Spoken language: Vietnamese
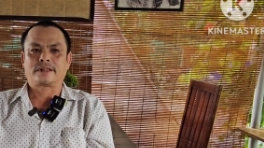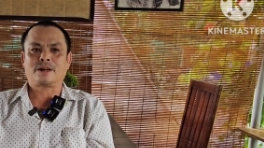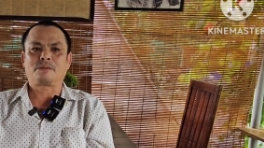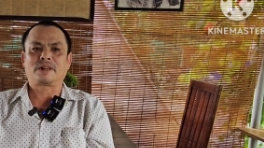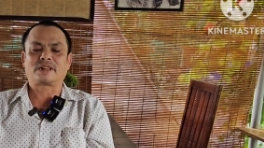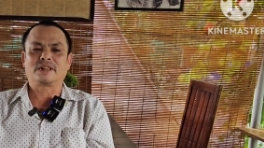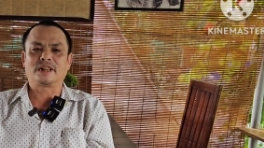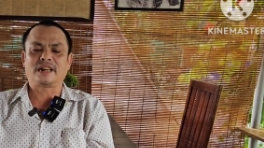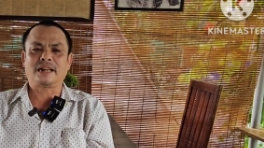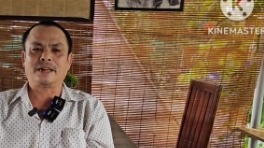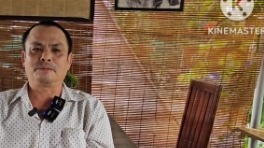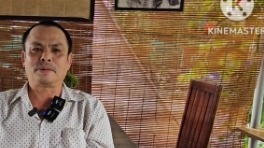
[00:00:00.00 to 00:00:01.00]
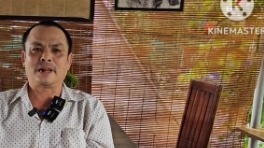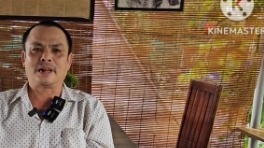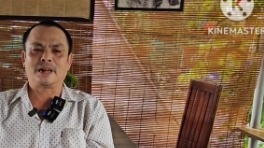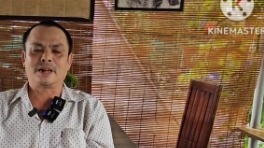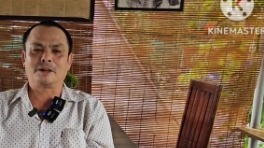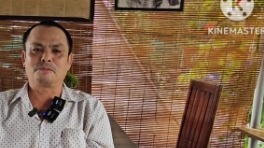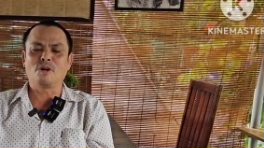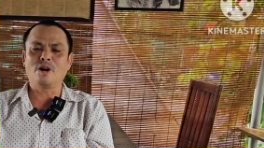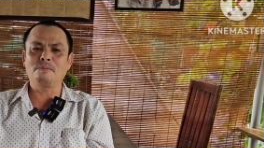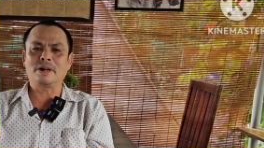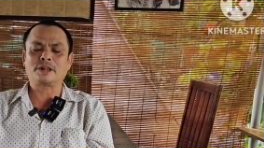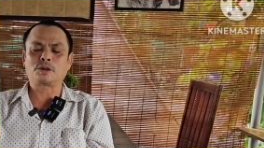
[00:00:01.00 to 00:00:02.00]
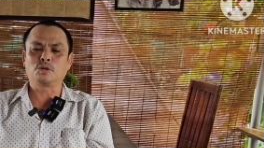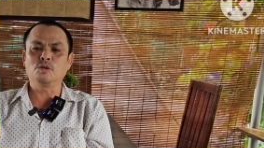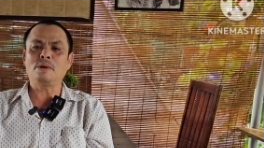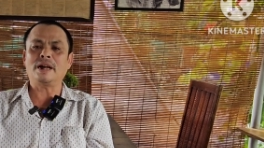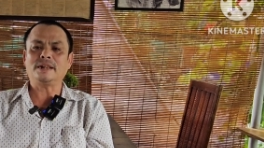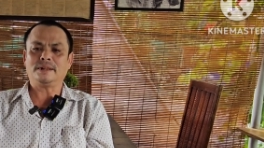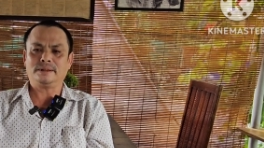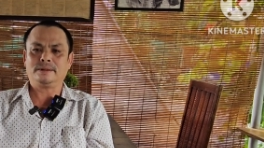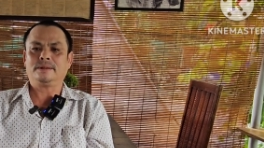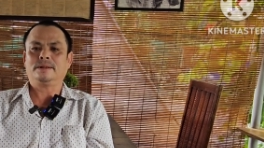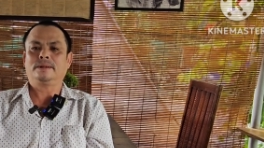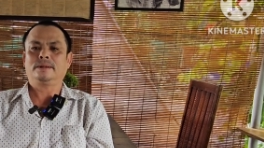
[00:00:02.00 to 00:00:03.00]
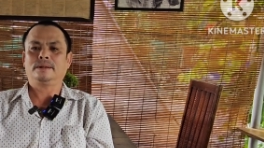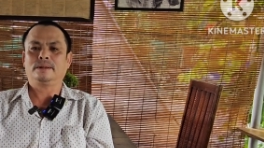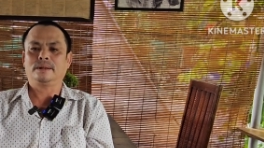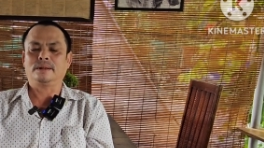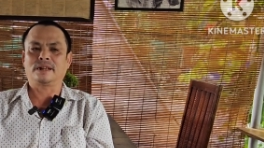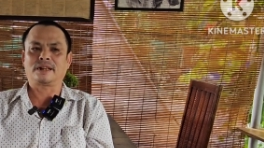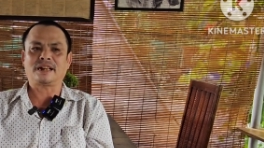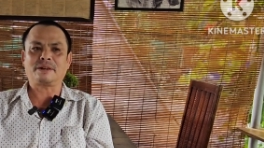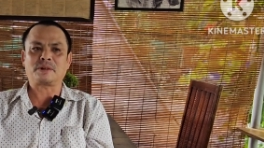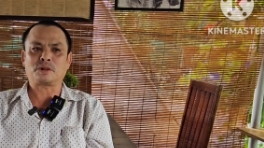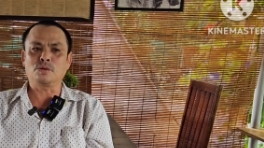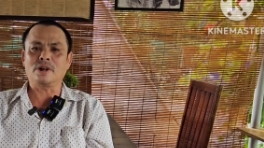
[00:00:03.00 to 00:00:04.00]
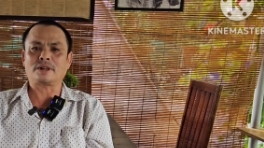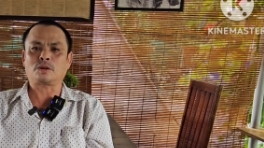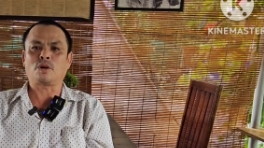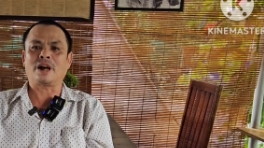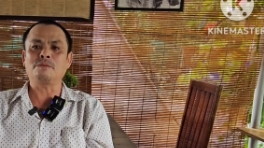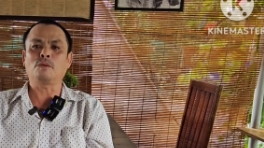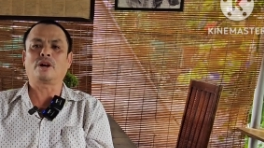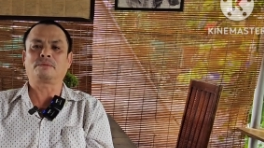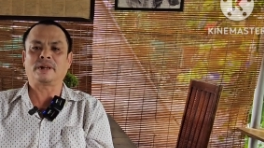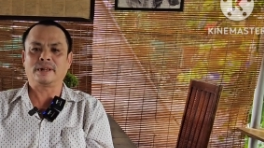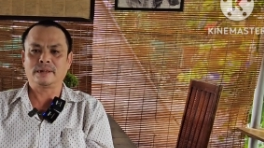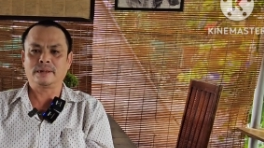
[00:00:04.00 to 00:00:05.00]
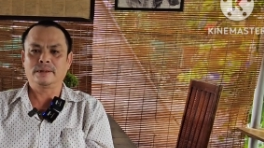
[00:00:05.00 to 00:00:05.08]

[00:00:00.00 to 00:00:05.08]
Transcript: xong rồi từ ngày mà bố mất chú mất là tại vì chú ở chùa hóc môn mà